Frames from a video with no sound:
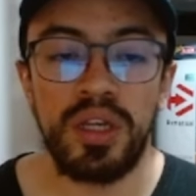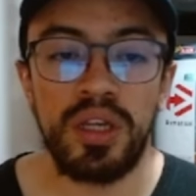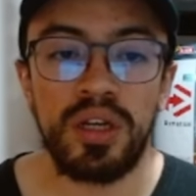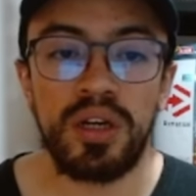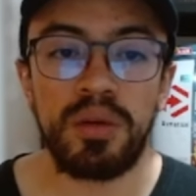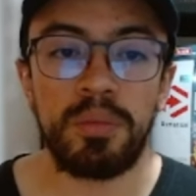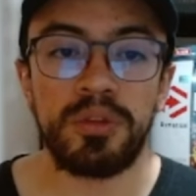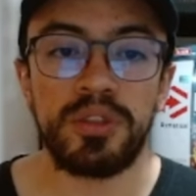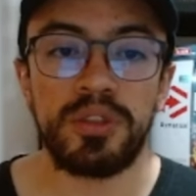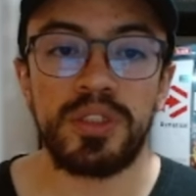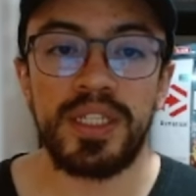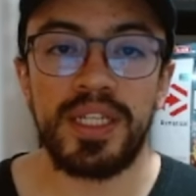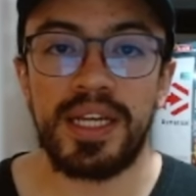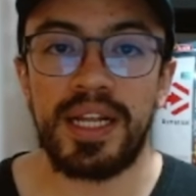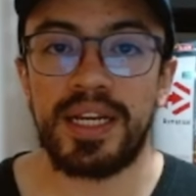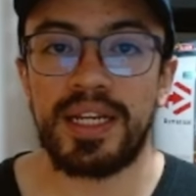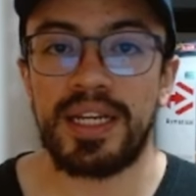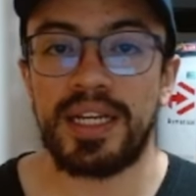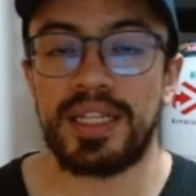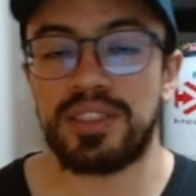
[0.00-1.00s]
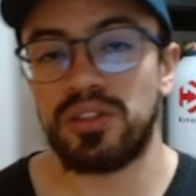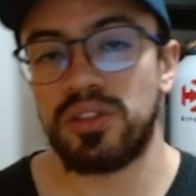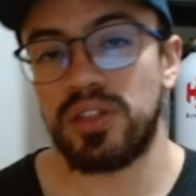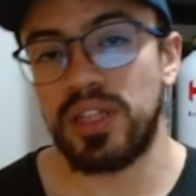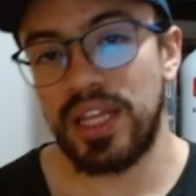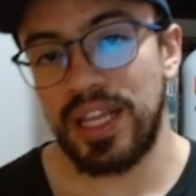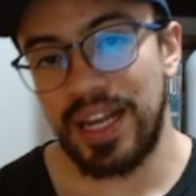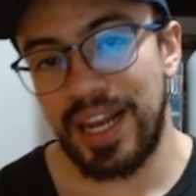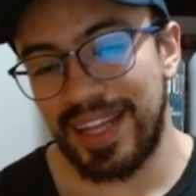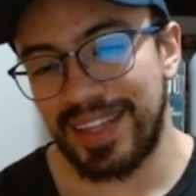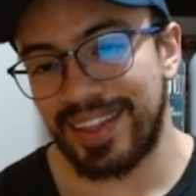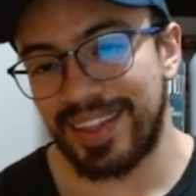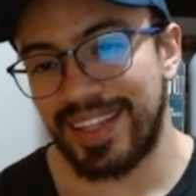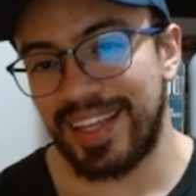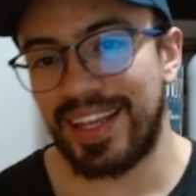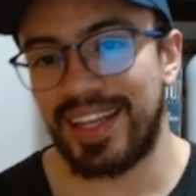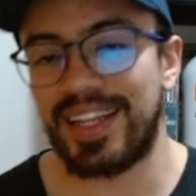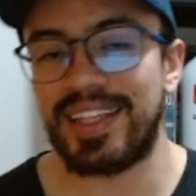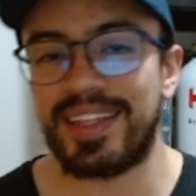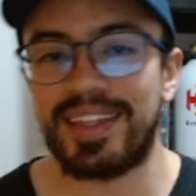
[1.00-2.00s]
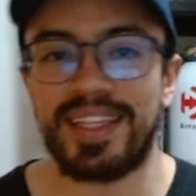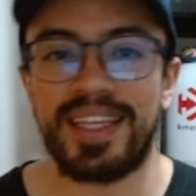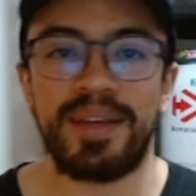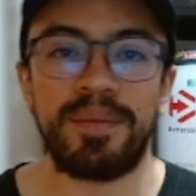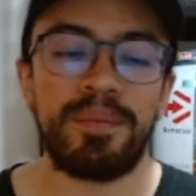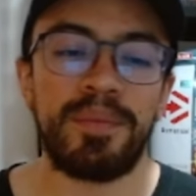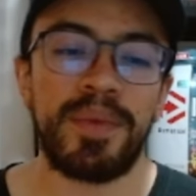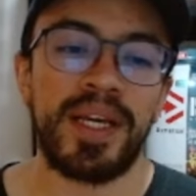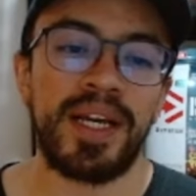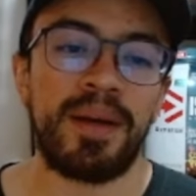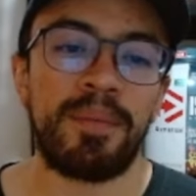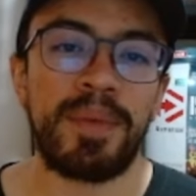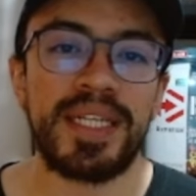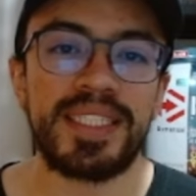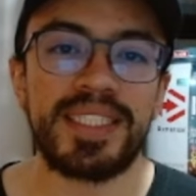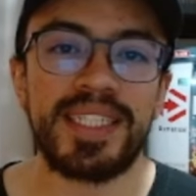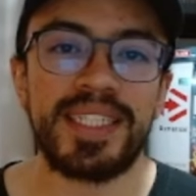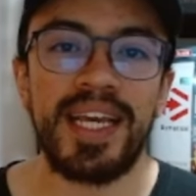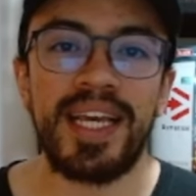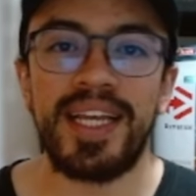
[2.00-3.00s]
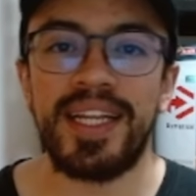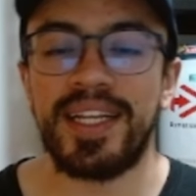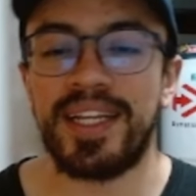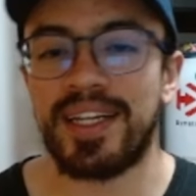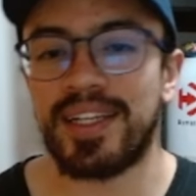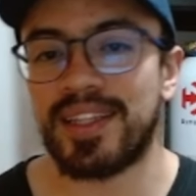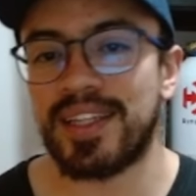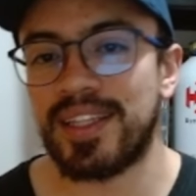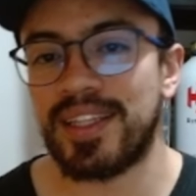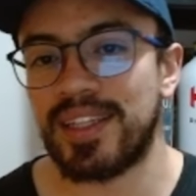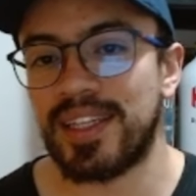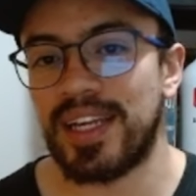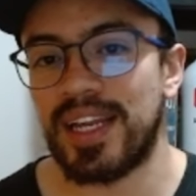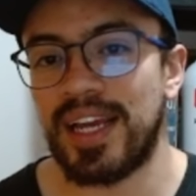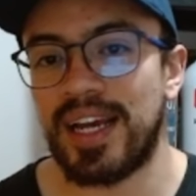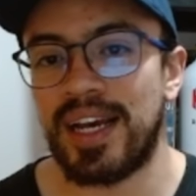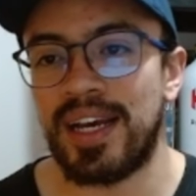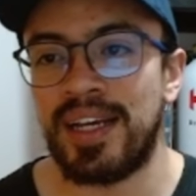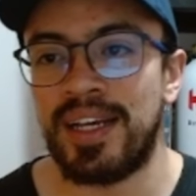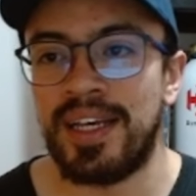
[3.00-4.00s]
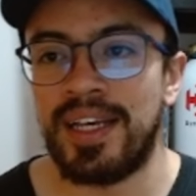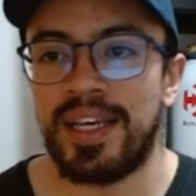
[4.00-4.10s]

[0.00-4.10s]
como sería el caso de la TNT Mega Mass Gainer, tendría